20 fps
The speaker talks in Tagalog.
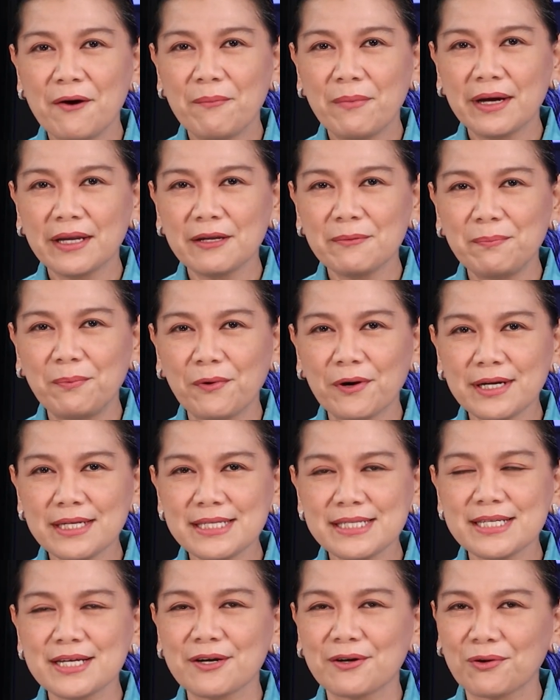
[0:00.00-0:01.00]
May report
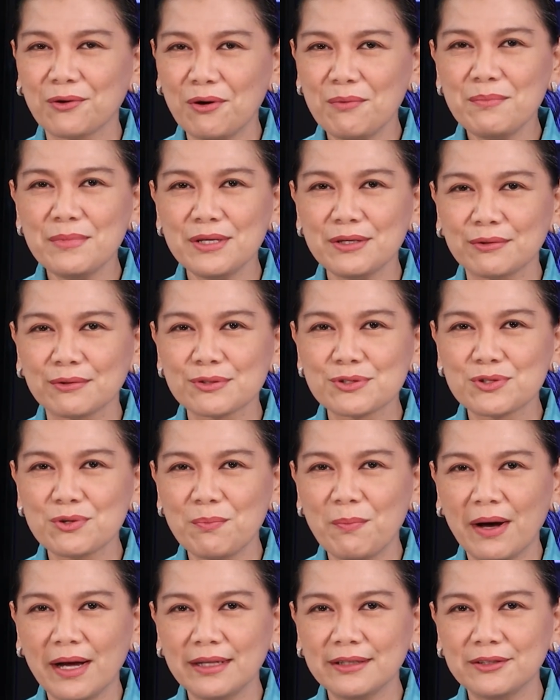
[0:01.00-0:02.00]
si Romeo
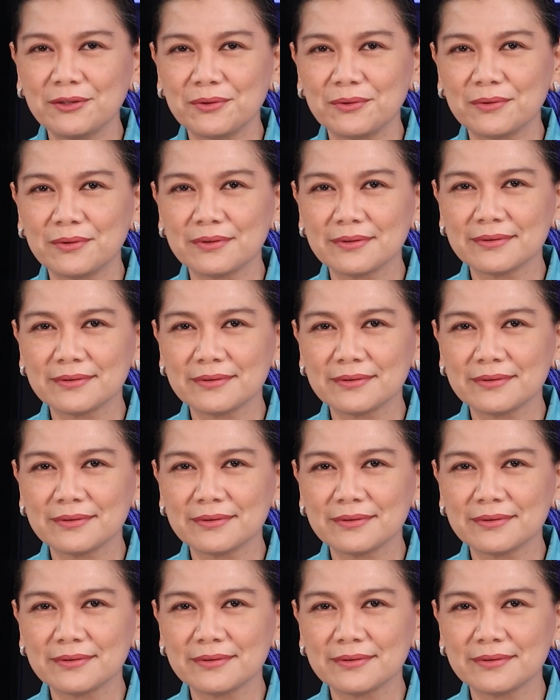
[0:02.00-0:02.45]
Subaldo.